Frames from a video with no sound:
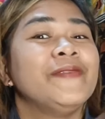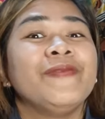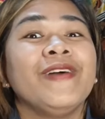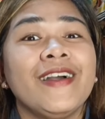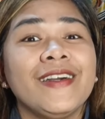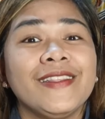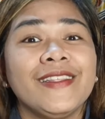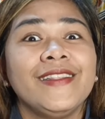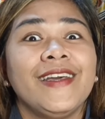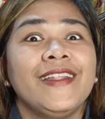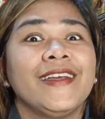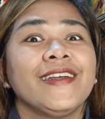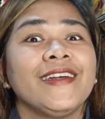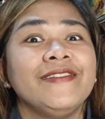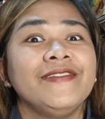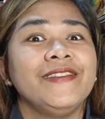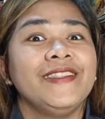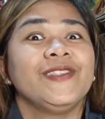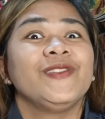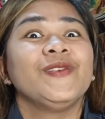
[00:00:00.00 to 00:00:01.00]
o siya mga kapindan,
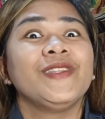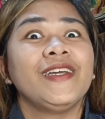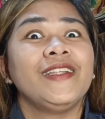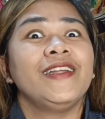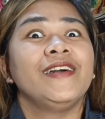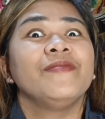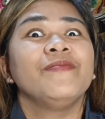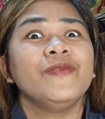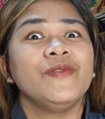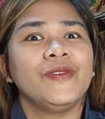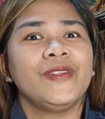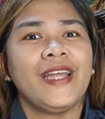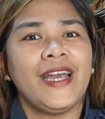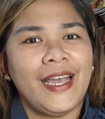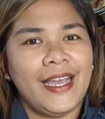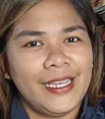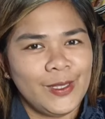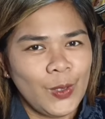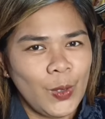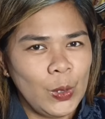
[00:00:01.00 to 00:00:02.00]
hanggang dito na lang
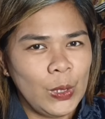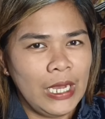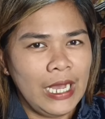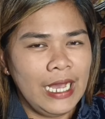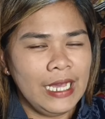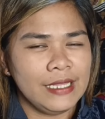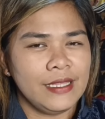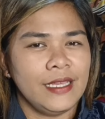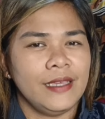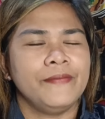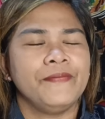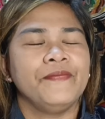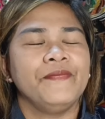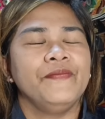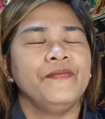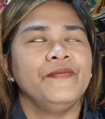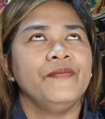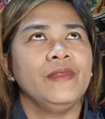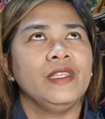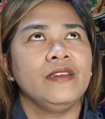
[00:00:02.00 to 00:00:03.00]
muna itong ating
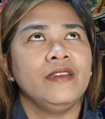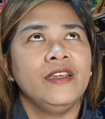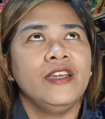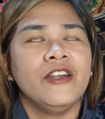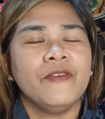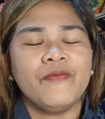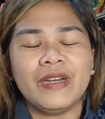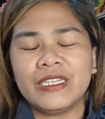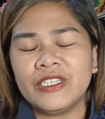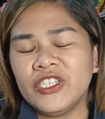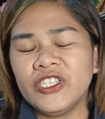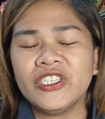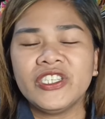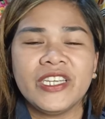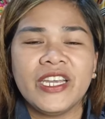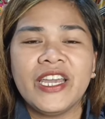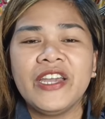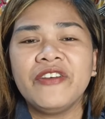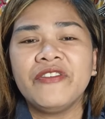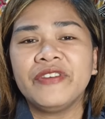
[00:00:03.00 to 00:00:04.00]

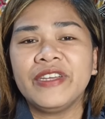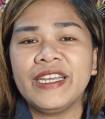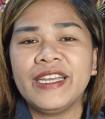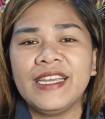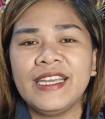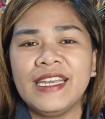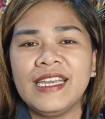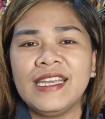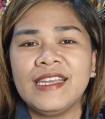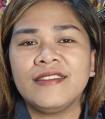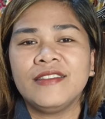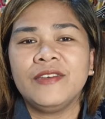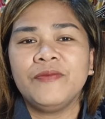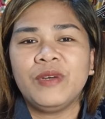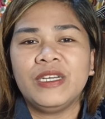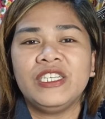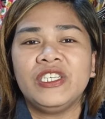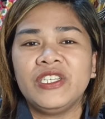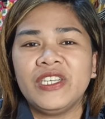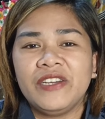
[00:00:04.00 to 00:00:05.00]
pag-sharing,
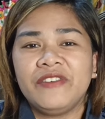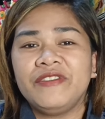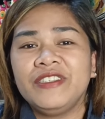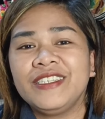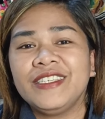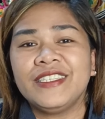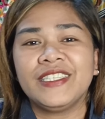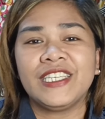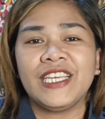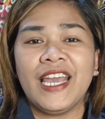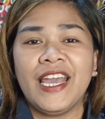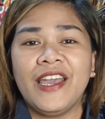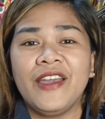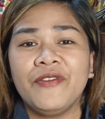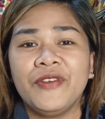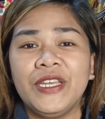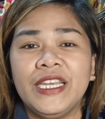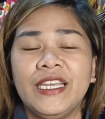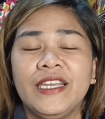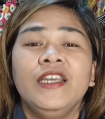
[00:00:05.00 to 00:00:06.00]
di ba? Sharing is
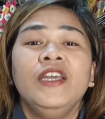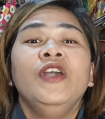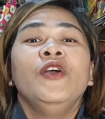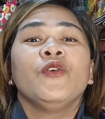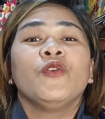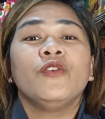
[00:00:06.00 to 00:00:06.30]
caring.